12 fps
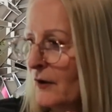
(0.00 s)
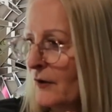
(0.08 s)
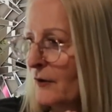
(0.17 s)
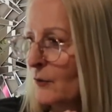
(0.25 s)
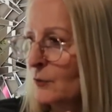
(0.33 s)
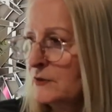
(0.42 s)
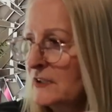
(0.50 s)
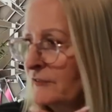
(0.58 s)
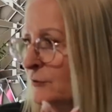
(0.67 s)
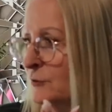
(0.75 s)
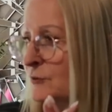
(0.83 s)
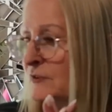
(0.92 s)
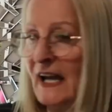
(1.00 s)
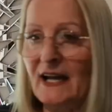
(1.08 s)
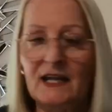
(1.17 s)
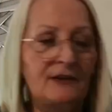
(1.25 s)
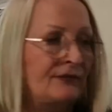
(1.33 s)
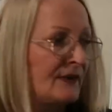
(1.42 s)
Euh, au niveau du
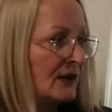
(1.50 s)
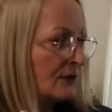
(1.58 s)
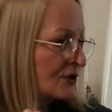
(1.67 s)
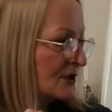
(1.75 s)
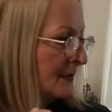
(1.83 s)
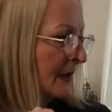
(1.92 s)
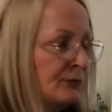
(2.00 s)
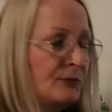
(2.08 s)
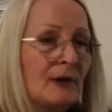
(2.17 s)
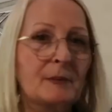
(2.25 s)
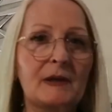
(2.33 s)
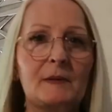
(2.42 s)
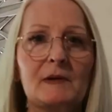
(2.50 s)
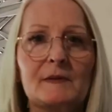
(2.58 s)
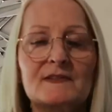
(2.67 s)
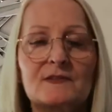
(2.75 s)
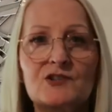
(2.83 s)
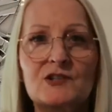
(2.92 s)
tarif, alors j'ai pu imprimer
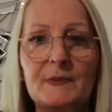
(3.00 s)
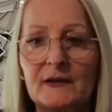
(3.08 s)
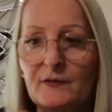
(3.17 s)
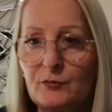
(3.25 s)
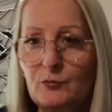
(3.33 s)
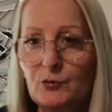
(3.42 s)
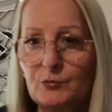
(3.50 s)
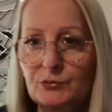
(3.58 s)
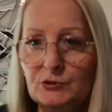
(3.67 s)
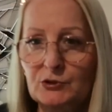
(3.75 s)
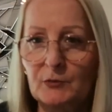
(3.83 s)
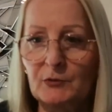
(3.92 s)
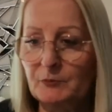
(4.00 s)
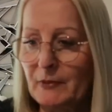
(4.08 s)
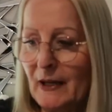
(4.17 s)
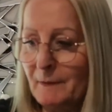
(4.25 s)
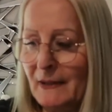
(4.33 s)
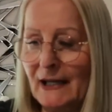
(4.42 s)
parce que j'ai pas reçu mon bon de commande
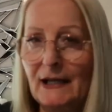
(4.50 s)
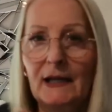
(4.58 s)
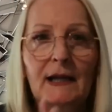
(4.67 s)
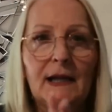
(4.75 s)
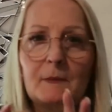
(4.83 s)
par mail,